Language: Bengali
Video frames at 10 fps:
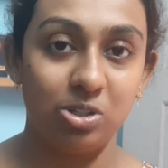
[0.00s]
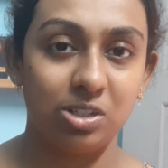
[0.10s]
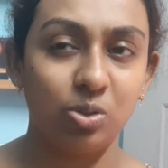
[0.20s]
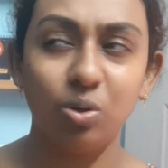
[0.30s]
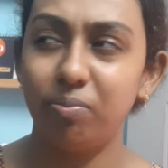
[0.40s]
হচ্ছে
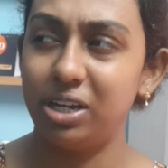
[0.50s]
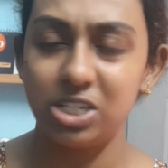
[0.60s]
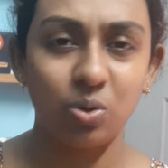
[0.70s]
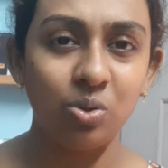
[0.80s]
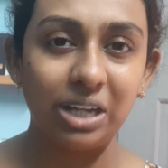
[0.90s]
তো
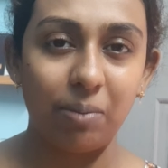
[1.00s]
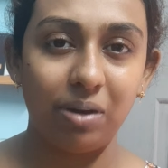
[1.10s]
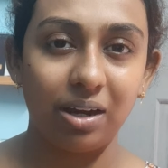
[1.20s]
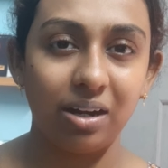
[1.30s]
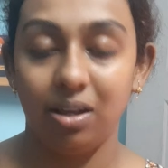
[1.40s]
বেশিক্ষণ টাইম
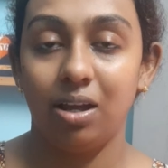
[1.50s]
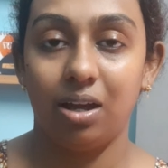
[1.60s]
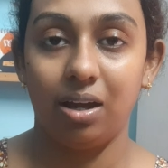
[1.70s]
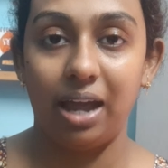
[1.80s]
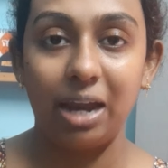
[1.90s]
লাগে না
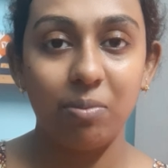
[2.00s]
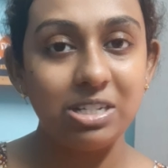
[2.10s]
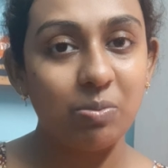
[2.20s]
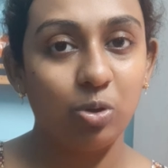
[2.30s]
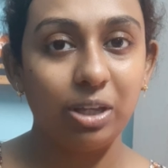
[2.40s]
এক
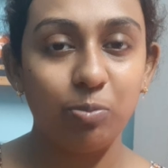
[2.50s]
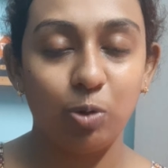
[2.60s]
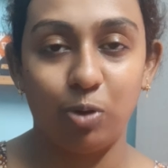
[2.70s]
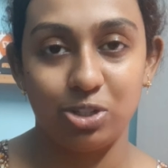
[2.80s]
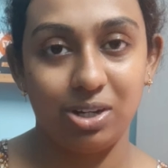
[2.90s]
মিনিটের মধ্যেই পুরো
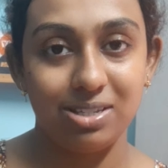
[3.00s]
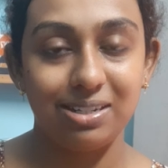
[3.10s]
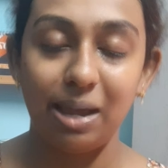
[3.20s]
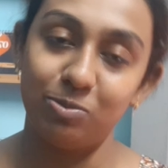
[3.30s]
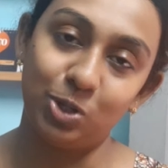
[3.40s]

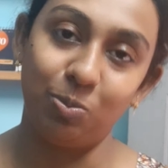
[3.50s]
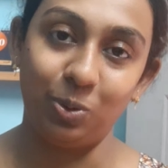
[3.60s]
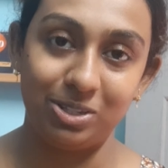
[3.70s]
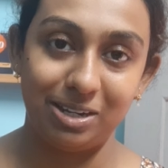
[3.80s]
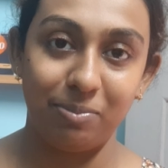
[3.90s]
ময়শ্চারাইজারটা অ্যাবজর্ব
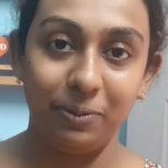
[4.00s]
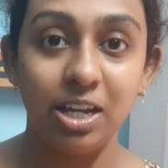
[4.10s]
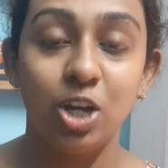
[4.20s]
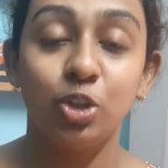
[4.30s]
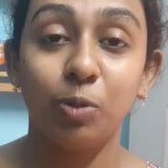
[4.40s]
হয়ে যাবে
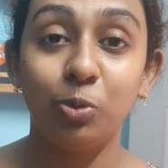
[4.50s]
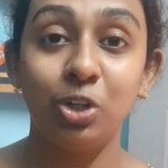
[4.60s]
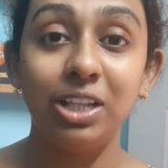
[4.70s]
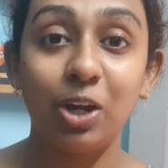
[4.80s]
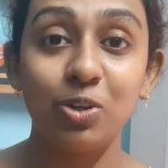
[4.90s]
তো
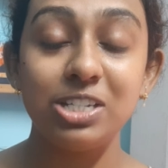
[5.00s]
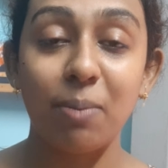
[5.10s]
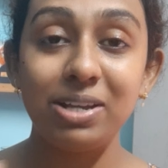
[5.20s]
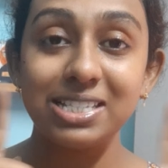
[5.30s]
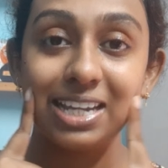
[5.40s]
বন্ধুরা দেখো যে
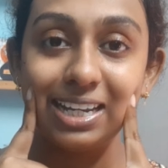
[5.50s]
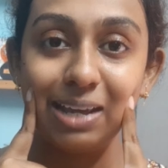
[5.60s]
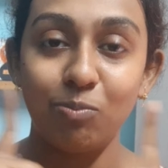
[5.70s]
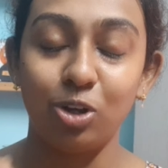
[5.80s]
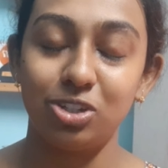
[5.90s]
আমার স্কিনে
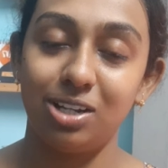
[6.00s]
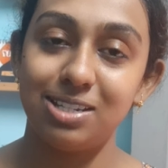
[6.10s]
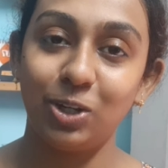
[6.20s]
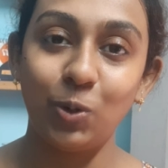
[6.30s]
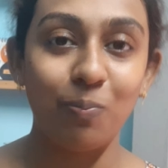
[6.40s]

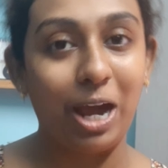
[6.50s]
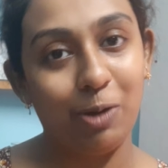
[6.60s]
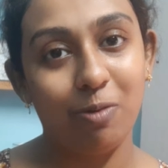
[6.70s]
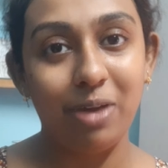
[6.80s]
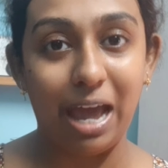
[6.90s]
ময়শ্চারাইজারটা খুব
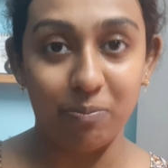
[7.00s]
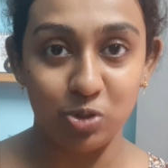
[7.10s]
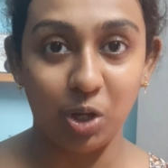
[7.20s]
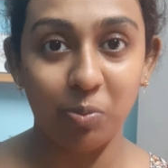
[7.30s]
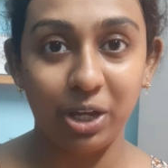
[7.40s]
ভালোভাবে
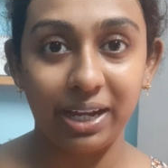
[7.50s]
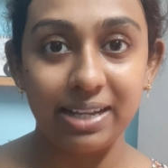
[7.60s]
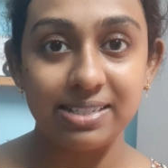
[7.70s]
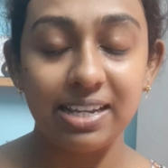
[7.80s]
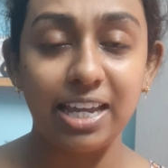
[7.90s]
অ্যাবজর্ব হয়ে
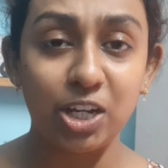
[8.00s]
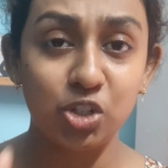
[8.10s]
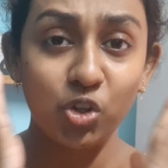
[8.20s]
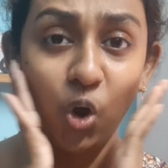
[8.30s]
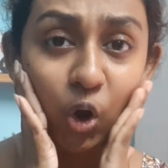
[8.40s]
গেছে
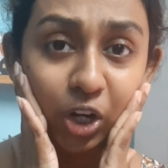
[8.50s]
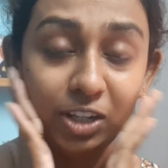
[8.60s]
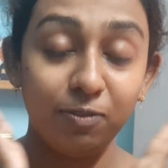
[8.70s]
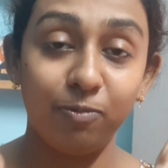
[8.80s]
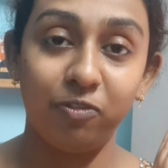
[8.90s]
একটু
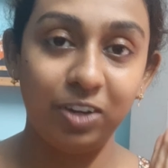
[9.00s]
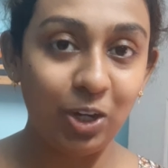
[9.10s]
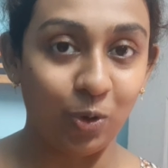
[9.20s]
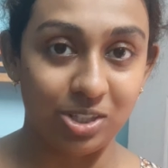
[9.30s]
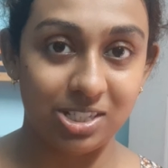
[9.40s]
অয়েলি ফিল
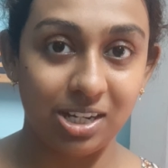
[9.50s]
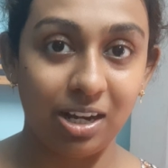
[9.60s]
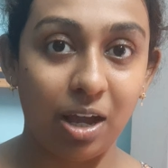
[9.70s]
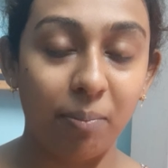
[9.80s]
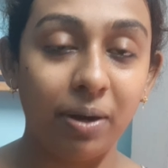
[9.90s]
হচ্ছে
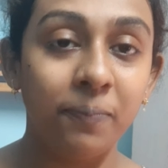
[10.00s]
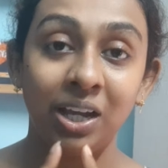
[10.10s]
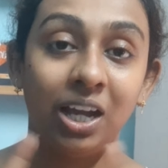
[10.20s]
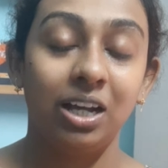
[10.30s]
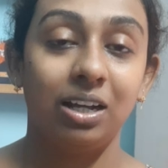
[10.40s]
না আমার
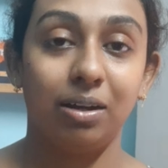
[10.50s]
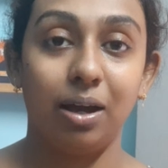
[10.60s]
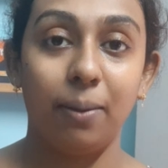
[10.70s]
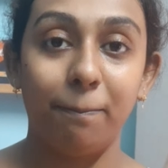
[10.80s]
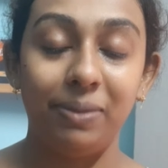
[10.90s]

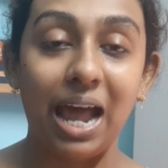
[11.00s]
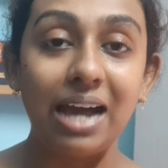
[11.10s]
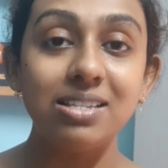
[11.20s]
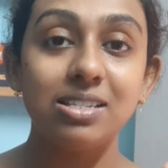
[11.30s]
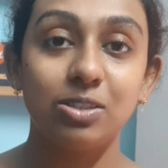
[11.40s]

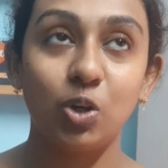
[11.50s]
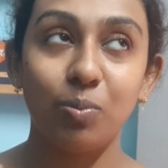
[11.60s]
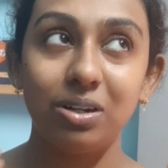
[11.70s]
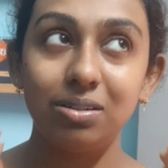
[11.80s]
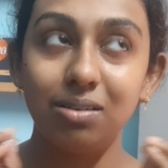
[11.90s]
প্লাস
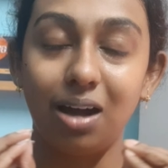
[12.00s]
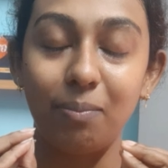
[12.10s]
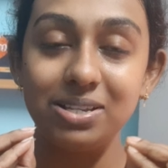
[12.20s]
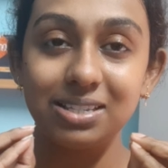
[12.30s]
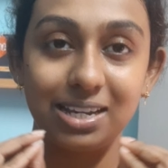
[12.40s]
তোমার
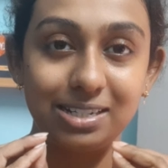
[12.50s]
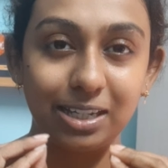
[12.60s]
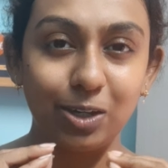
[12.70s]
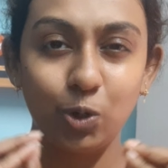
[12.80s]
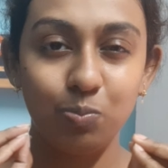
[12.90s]
আমার স্কিন
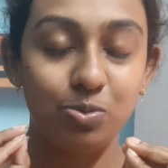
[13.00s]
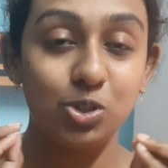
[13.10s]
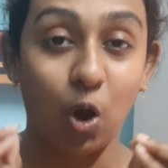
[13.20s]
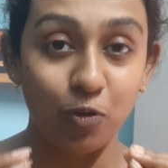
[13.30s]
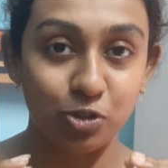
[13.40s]
থেকে খুব
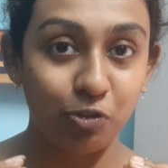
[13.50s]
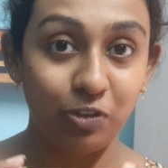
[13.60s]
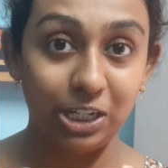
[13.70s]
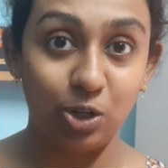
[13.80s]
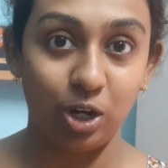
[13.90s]
সফট
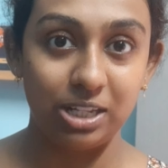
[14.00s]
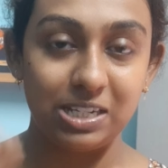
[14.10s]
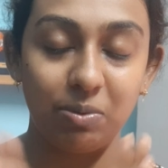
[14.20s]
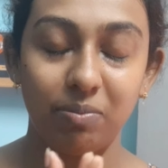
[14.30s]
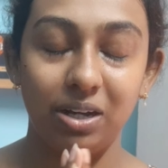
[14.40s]
ফিল করাচ্ছে
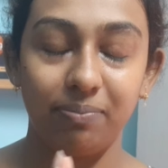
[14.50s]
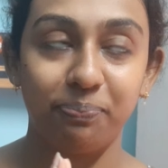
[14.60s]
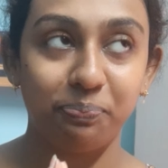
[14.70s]
আমি মানে